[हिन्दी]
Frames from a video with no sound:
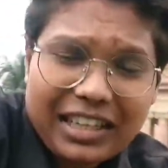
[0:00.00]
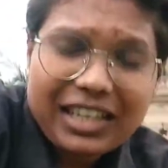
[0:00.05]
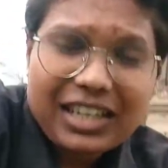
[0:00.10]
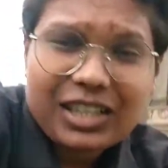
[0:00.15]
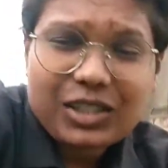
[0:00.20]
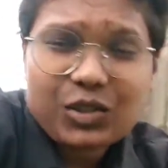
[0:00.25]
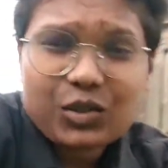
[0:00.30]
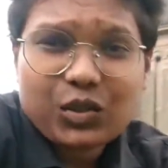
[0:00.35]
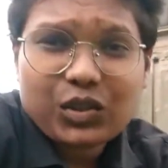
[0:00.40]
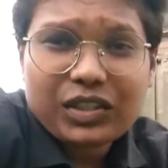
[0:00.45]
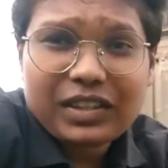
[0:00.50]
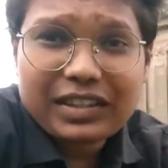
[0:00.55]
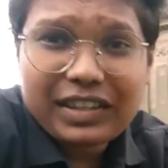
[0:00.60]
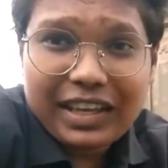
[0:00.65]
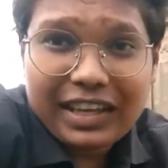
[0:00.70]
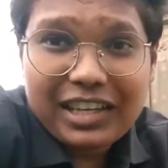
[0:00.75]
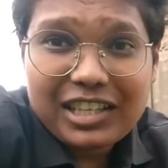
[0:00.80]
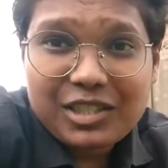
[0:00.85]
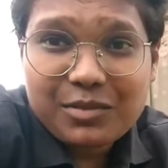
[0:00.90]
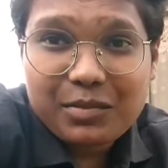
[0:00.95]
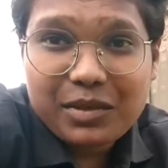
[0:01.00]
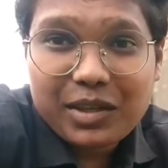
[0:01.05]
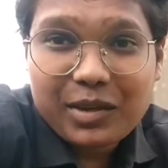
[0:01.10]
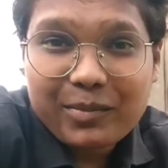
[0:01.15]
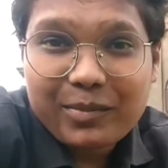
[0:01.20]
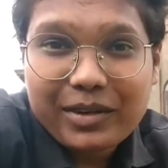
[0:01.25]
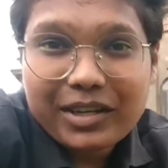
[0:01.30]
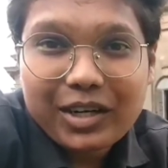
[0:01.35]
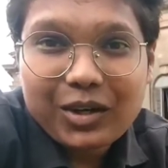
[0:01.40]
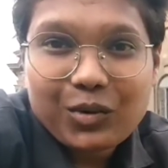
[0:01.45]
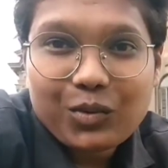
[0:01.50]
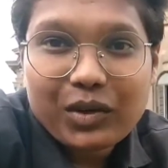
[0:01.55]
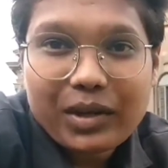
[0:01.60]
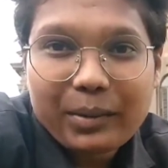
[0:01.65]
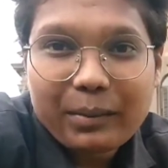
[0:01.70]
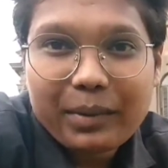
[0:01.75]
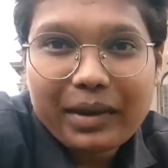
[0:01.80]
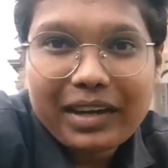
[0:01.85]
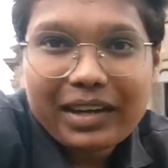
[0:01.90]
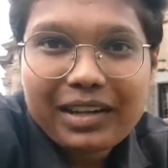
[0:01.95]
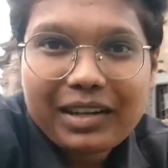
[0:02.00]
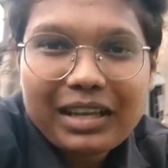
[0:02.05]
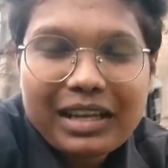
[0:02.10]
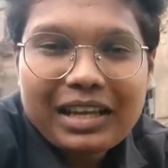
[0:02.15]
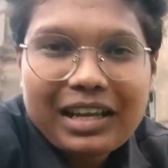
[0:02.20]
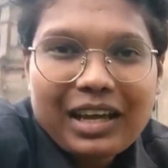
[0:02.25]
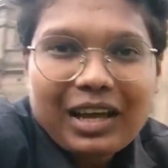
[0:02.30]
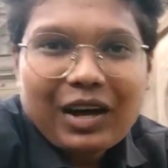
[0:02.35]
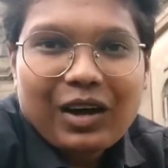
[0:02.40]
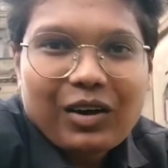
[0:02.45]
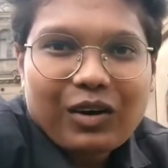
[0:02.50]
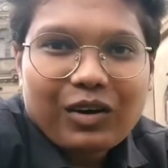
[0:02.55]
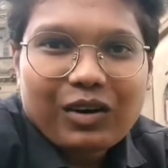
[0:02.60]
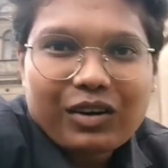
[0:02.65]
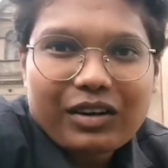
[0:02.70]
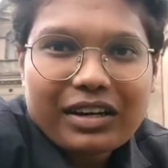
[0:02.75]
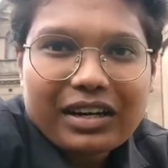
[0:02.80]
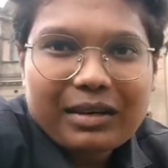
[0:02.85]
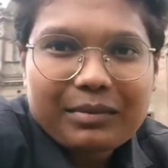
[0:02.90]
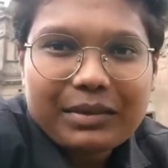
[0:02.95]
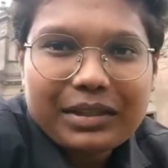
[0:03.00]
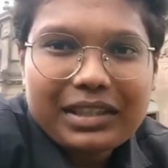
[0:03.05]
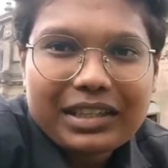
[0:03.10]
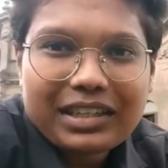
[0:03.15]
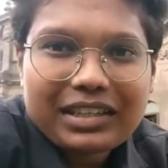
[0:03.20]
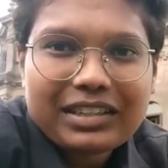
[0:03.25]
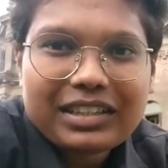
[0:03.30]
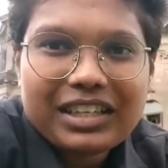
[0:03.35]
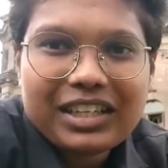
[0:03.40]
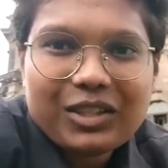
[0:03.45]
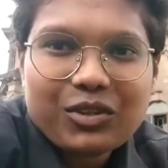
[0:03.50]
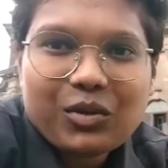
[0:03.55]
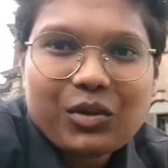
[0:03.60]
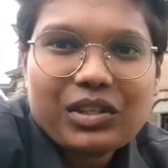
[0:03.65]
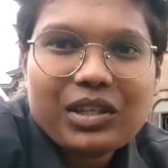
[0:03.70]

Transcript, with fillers: तेरह सौ तेईस में ये बना हुआ है महल और अभी तक कि